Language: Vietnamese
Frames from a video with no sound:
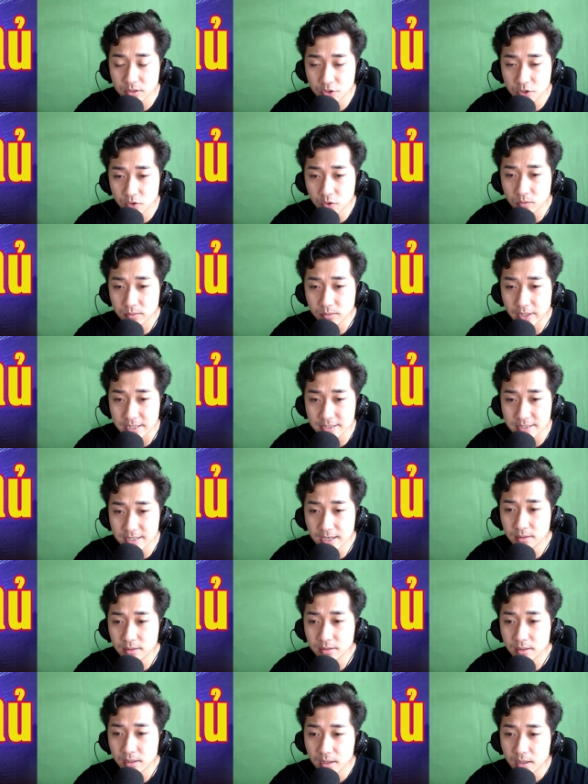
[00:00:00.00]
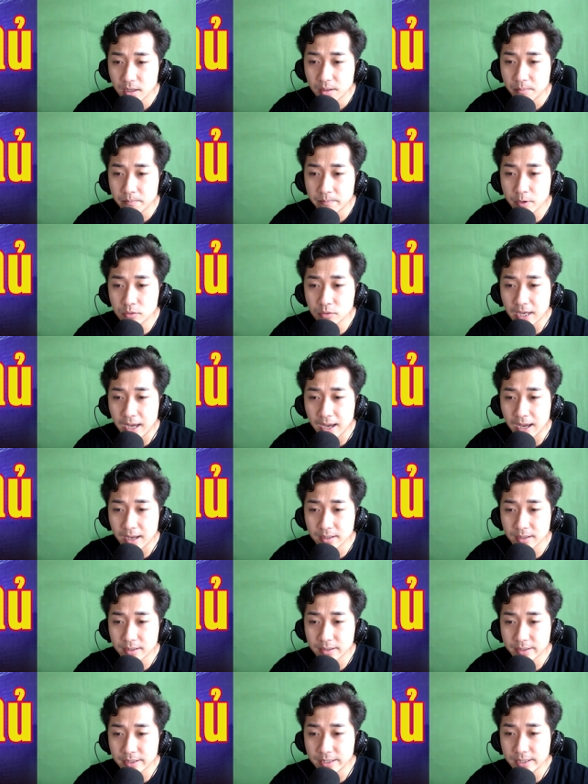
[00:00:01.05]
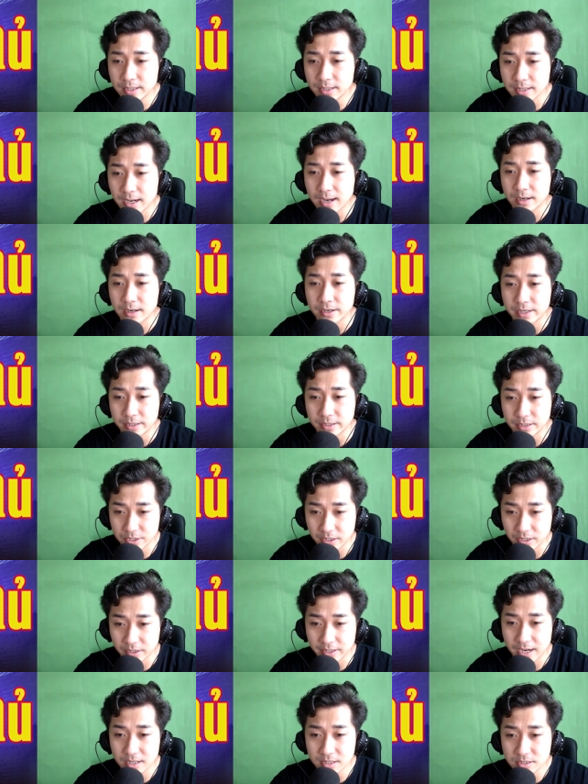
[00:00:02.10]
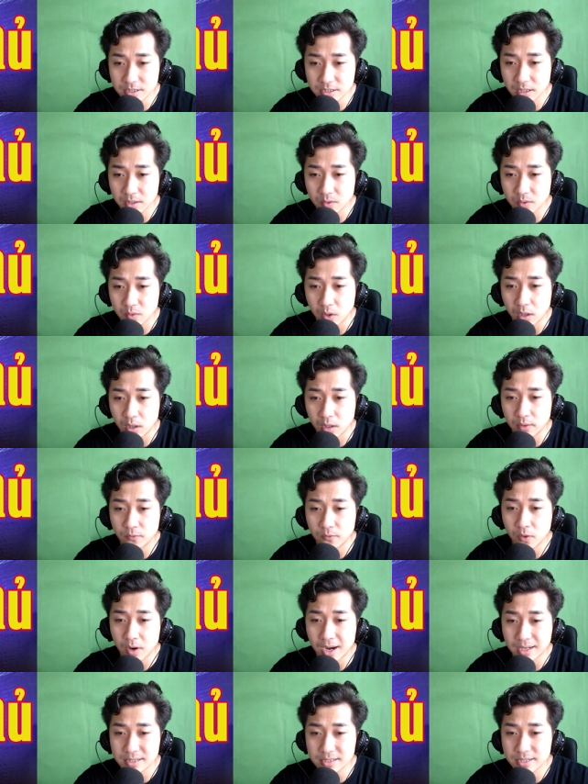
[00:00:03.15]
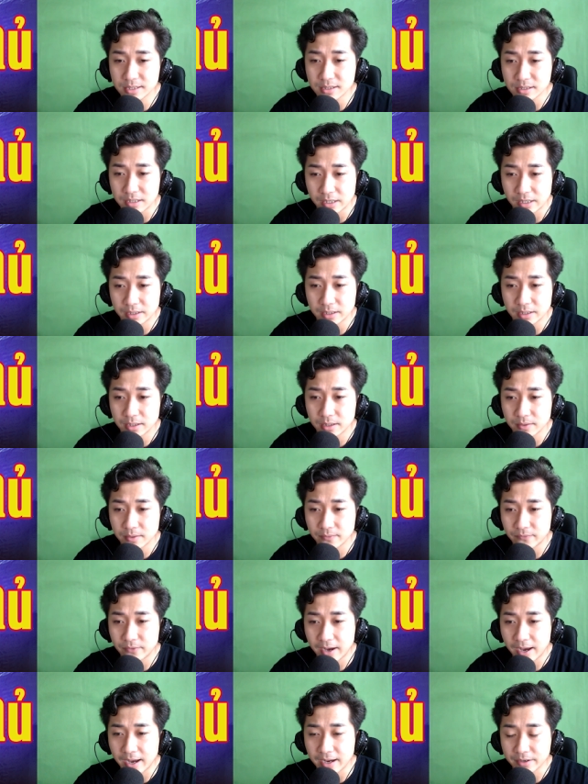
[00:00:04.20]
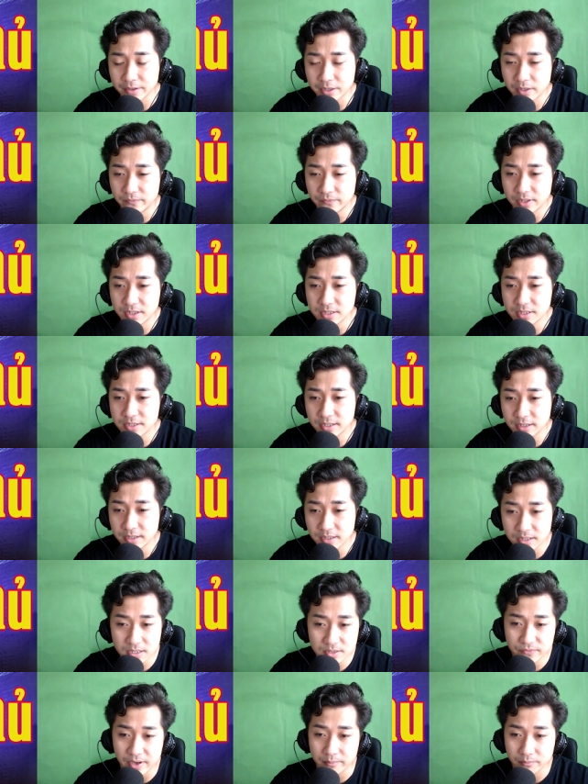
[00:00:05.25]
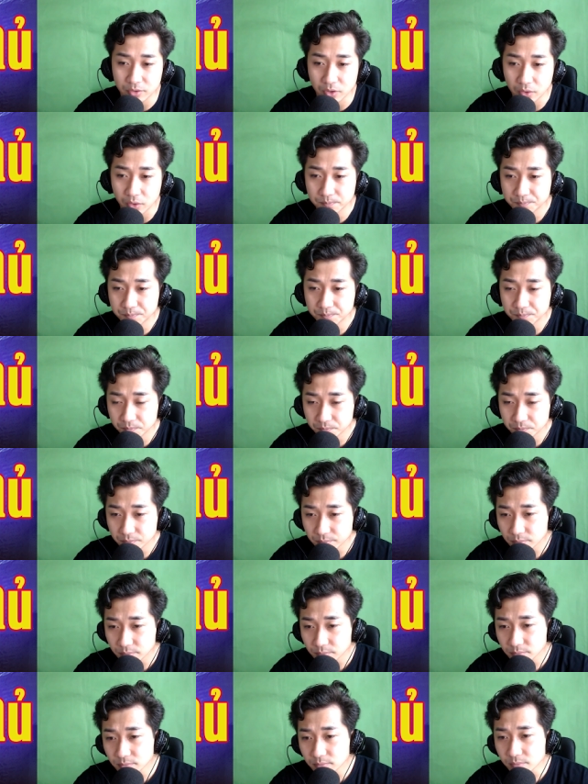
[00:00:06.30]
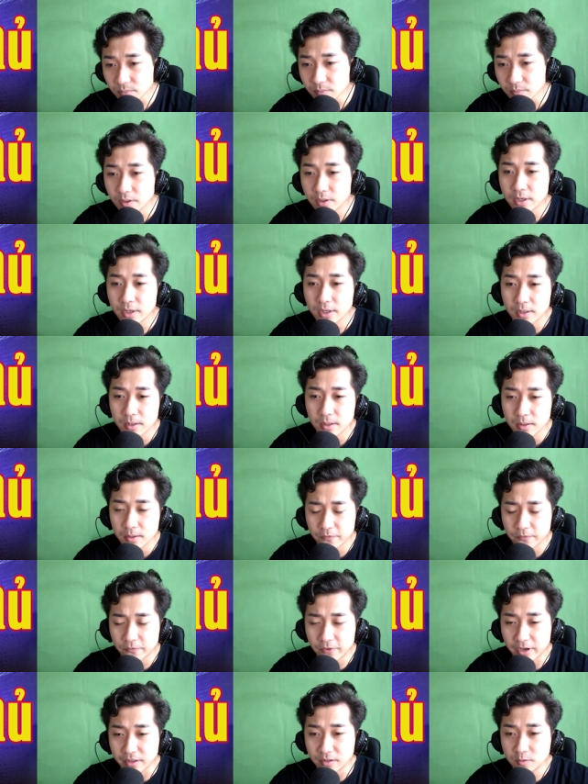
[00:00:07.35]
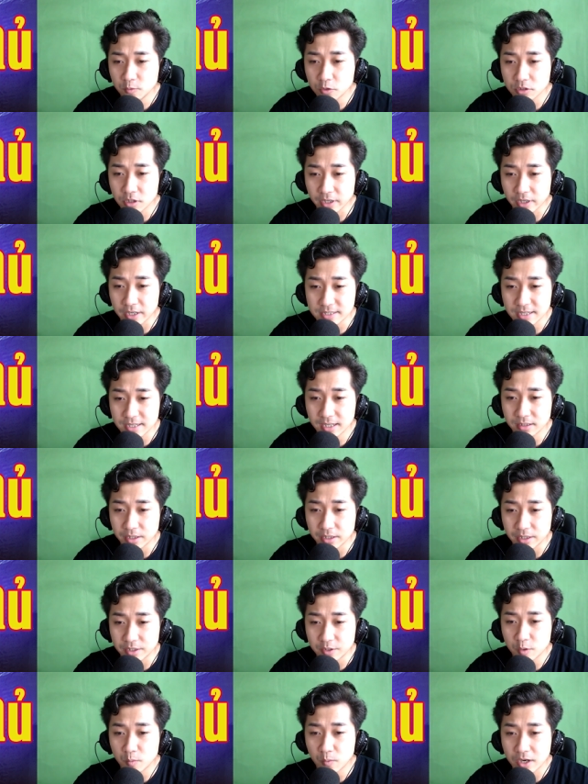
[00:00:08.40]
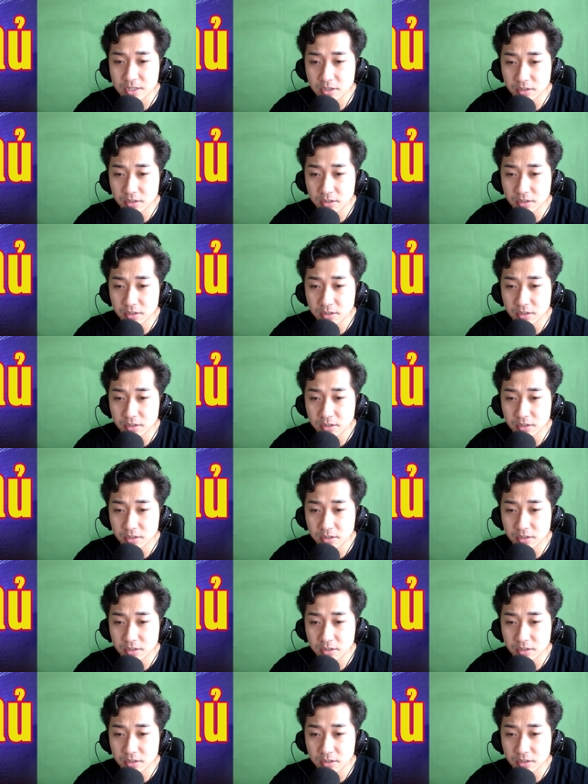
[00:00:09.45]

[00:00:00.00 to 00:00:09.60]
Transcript: báo cảnh sát, cũng âm thầm gửi thư cho cục cảnh sát, miêu tả kỹ càng hiện trường đáng sợ của vụ án giết người và nghi vấn Zinungers phạm tội.